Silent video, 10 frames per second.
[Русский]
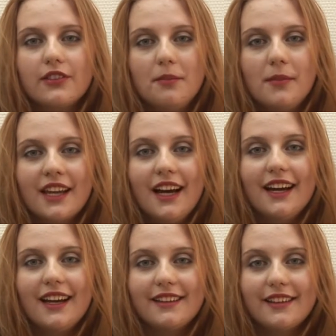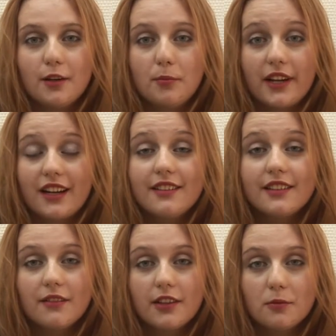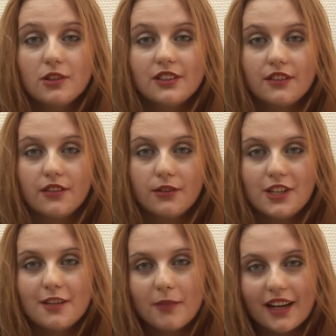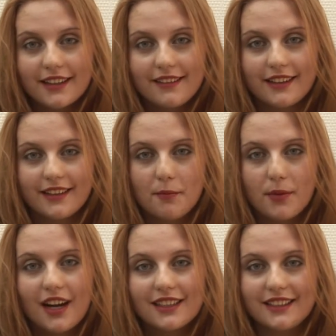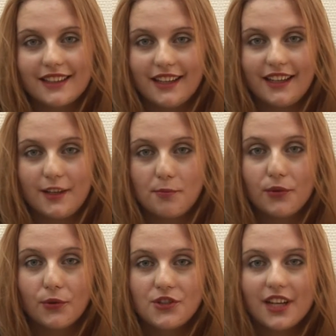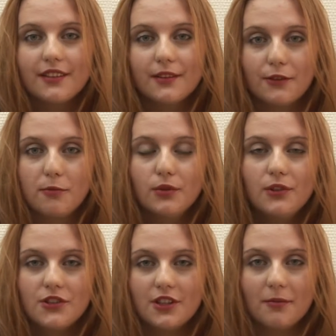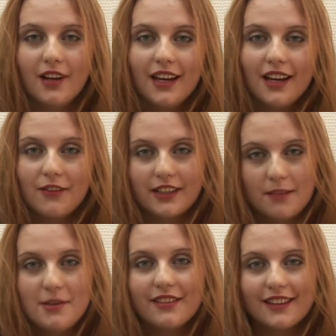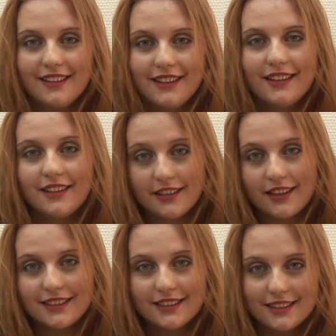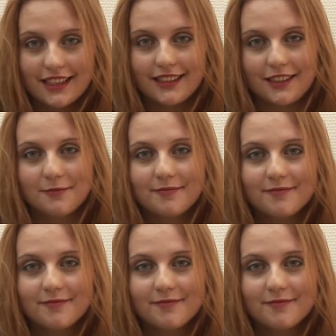для меня – это прекрасная возможность изучить маркетинг на практике и поучаствовать в будущем в экономической деятельности нашей страны.